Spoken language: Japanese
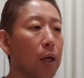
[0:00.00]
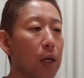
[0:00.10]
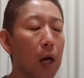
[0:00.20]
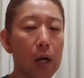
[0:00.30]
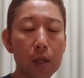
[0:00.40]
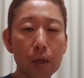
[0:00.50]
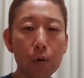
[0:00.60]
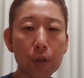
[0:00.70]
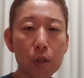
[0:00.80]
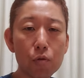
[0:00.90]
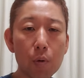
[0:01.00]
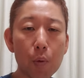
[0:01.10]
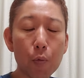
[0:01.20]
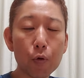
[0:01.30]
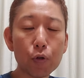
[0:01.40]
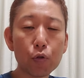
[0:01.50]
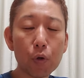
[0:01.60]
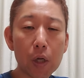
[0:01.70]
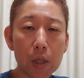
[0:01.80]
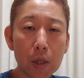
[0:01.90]
やはりね私はもう
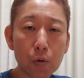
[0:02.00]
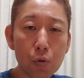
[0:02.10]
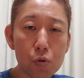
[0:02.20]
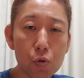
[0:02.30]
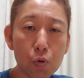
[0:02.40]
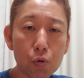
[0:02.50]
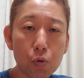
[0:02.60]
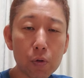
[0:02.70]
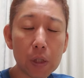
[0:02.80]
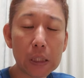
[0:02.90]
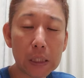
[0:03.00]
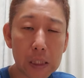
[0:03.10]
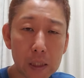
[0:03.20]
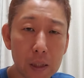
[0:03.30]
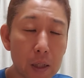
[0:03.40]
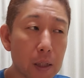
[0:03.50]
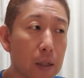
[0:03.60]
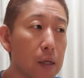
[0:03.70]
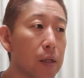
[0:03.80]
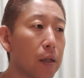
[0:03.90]
ボイストレーナーというお仕事をさせていただい
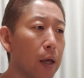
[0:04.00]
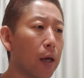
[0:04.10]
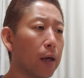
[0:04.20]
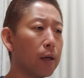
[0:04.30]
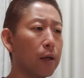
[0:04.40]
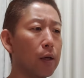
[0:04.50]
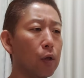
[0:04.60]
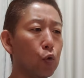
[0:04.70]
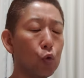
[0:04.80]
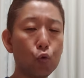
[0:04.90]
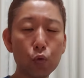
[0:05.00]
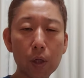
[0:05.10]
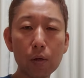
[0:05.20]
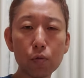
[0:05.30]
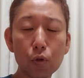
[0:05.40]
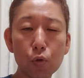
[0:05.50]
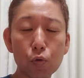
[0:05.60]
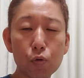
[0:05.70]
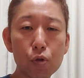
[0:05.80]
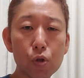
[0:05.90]
ていてその歌う時の
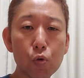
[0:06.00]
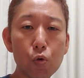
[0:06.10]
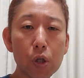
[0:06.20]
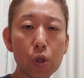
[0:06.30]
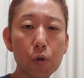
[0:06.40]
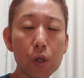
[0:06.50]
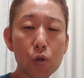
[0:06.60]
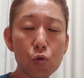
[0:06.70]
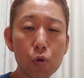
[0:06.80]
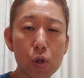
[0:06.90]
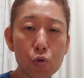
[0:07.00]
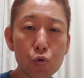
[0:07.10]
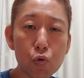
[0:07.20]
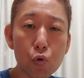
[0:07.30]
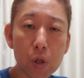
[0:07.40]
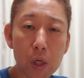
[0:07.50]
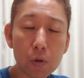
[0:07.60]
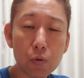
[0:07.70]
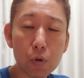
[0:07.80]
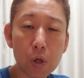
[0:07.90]
口の動きというのは非常に重要だな
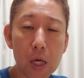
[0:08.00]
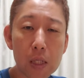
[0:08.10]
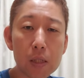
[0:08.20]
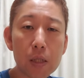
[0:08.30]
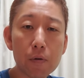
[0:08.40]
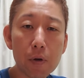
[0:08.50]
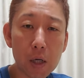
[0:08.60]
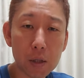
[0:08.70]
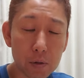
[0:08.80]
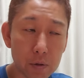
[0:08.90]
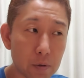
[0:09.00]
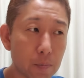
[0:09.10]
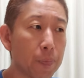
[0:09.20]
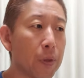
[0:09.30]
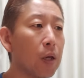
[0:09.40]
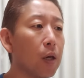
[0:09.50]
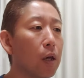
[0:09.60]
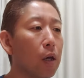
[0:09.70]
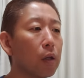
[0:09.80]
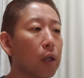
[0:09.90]
というふうに感じているわけです。
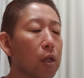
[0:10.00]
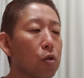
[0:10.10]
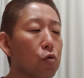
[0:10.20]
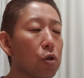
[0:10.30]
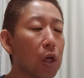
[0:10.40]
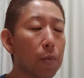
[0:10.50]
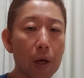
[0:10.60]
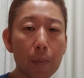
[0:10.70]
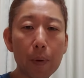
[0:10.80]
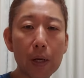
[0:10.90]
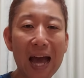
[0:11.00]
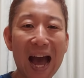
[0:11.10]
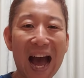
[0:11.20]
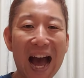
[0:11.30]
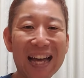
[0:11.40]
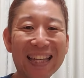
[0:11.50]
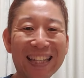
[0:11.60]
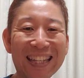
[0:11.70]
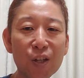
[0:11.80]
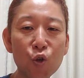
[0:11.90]
えー、単純に言えばやっぱり「あ
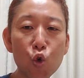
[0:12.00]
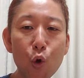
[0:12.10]
いう